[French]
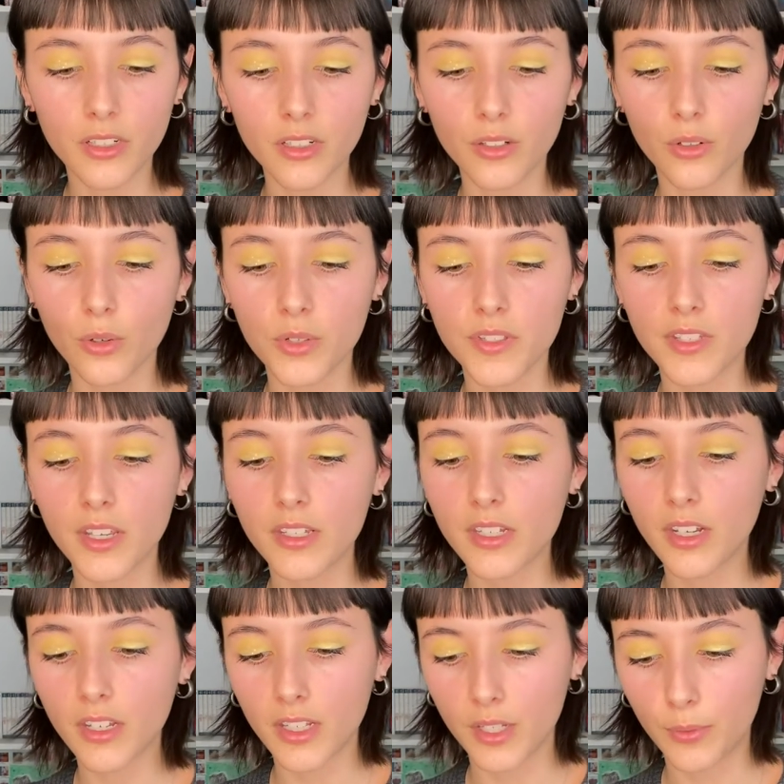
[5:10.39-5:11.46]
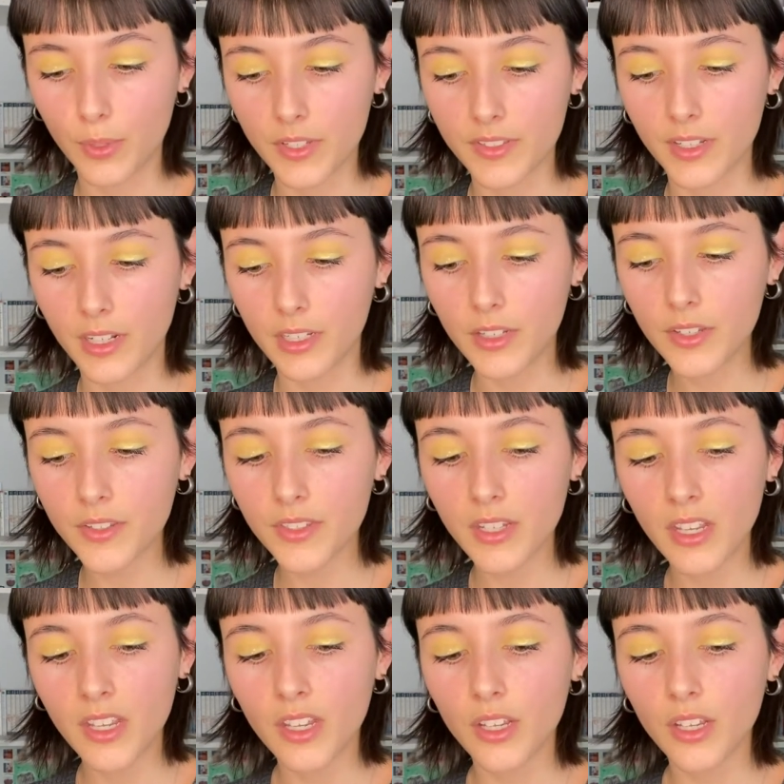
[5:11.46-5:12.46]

hein, Ostania et Westalis